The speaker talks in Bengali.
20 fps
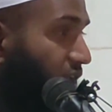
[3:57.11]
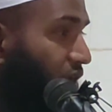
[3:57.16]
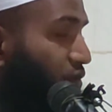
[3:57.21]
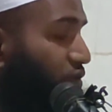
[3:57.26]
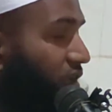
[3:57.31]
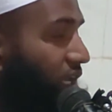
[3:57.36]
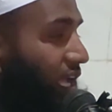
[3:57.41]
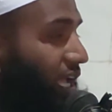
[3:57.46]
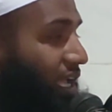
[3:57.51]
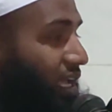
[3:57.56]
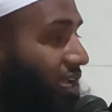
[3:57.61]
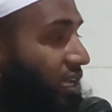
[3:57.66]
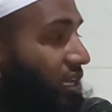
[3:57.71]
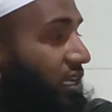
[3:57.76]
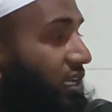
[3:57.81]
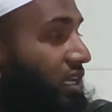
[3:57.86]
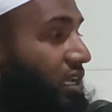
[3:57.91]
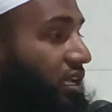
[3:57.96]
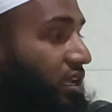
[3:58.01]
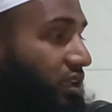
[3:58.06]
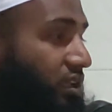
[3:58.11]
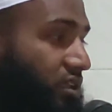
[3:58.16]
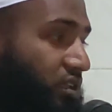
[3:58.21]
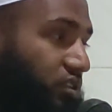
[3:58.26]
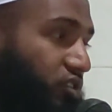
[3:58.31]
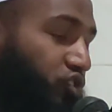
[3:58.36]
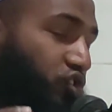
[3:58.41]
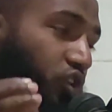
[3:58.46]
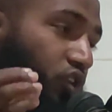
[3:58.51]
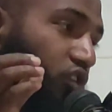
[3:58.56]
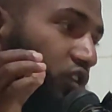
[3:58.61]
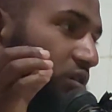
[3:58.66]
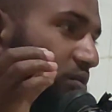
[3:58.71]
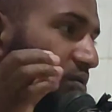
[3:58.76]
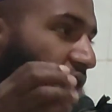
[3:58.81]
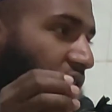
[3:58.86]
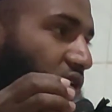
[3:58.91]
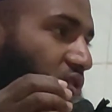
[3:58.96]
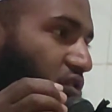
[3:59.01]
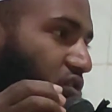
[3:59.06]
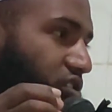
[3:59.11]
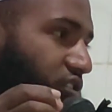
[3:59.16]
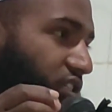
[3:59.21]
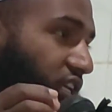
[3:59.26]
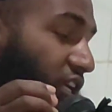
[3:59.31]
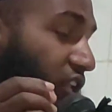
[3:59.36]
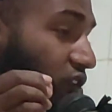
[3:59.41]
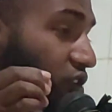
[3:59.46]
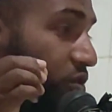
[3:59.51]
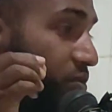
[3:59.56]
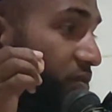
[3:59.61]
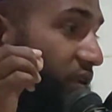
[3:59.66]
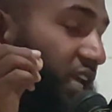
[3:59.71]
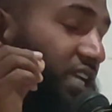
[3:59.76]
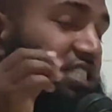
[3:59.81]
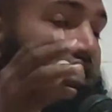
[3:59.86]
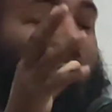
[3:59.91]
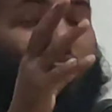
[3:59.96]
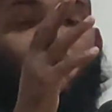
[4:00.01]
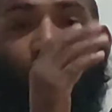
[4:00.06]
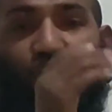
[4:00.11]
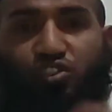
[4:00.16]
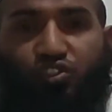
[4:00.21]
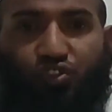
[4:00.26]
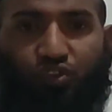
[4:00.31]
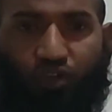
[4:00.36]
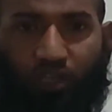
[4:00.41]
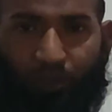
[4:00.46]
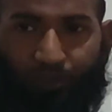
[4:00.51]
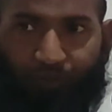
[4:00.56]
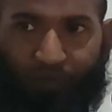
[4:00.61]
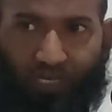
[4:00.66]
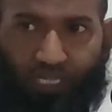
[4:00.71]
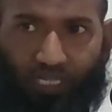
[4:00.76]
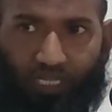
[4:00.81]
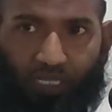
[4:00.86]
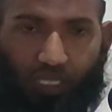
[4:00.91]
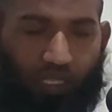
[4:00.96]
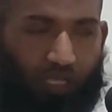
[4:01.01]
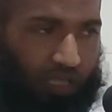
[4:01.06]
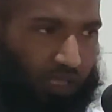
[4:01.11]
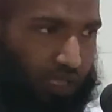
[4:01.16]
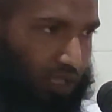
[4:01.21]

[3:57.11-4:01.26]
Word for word: এগুলা যখন মানুষ এরকম নেশাগ্রস্ত হয়ে পড়ে